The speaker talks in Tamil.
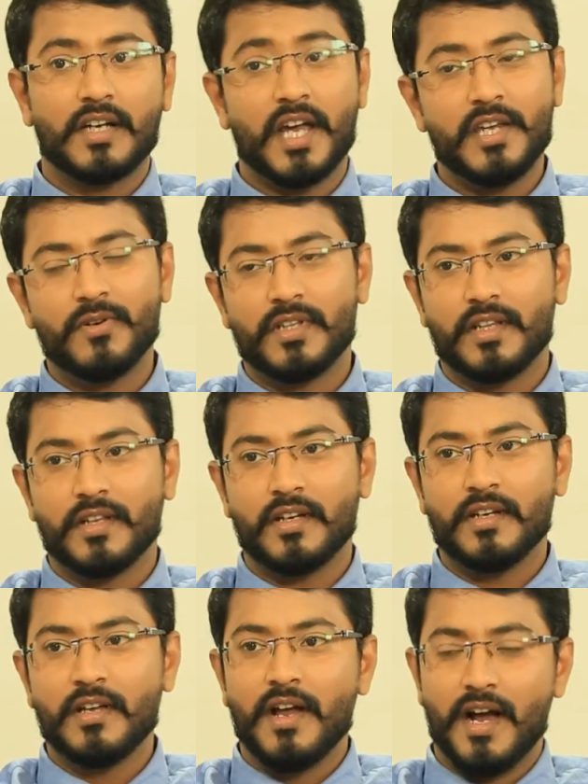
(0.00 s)
கையும் அதே தான்
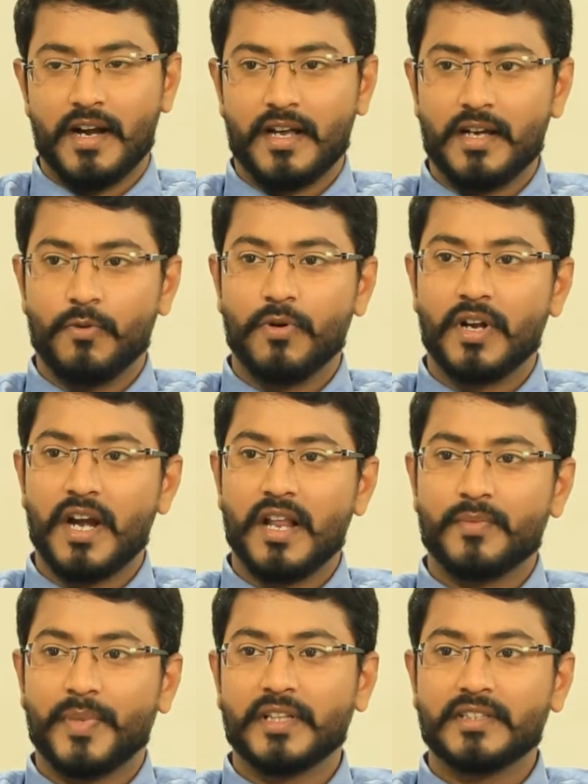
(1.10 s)
ஆனால் உங்களால்
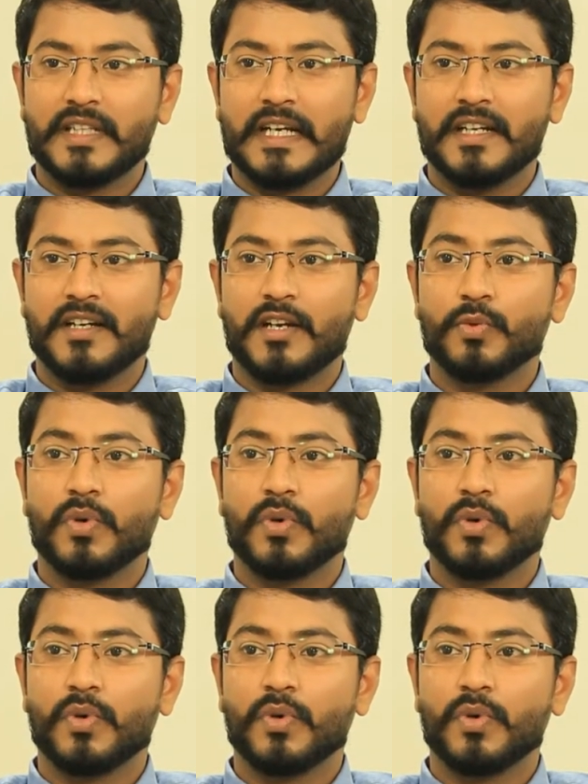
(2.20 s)
அந்த பத்து செகண்ட்ன்றது